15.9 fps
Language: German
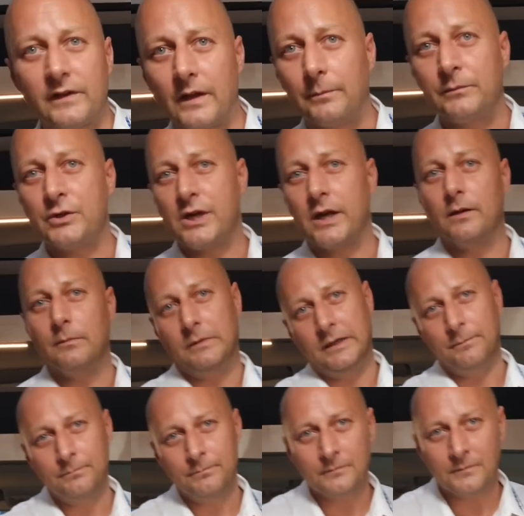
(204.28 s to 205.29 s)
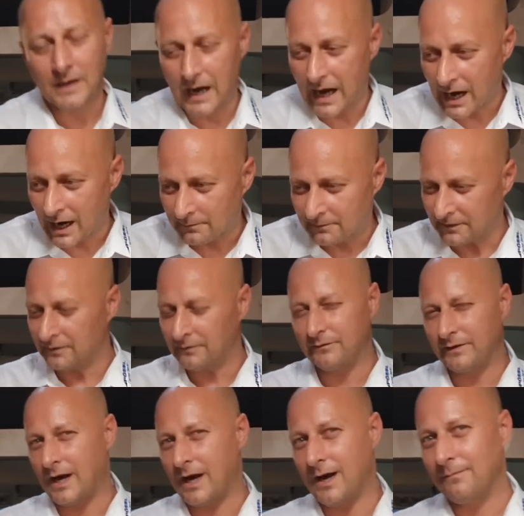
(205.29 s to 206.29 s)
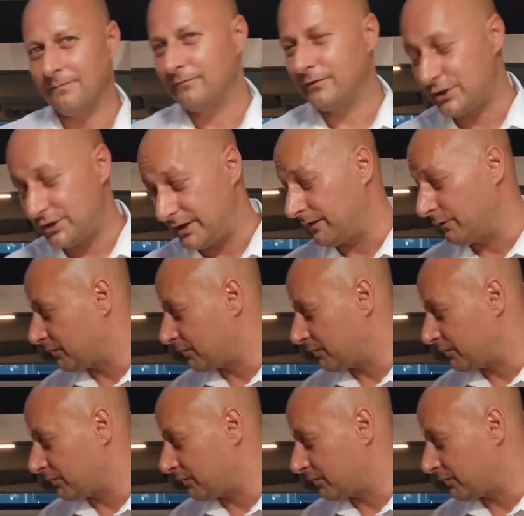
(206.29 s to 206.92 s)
ist Captain Share geblieben, aber wir haben, wir stehen